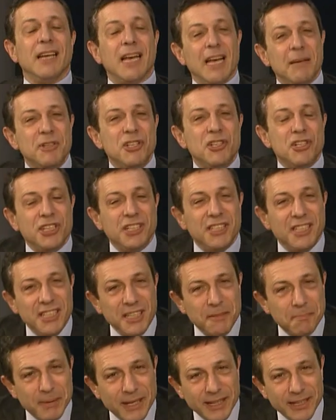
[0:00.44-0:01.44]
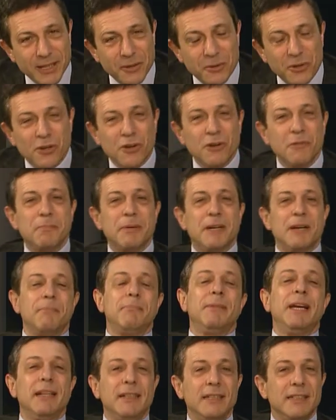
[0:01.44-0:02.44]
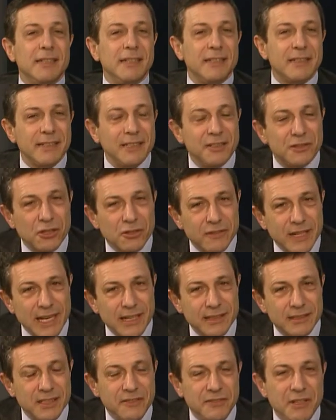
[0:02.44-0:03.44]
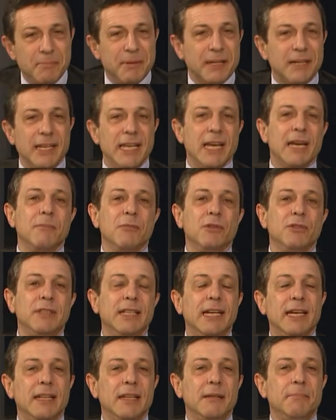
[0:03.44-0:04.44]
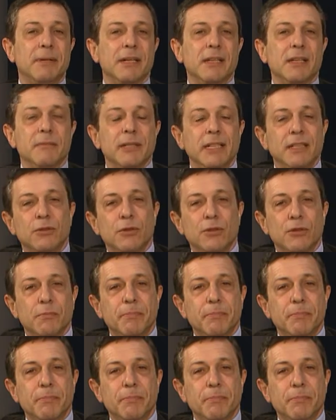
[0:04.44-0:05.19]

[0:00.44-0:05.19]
Amici di Parla Europa, ben ritrovati, vi parliamo dal Parlamento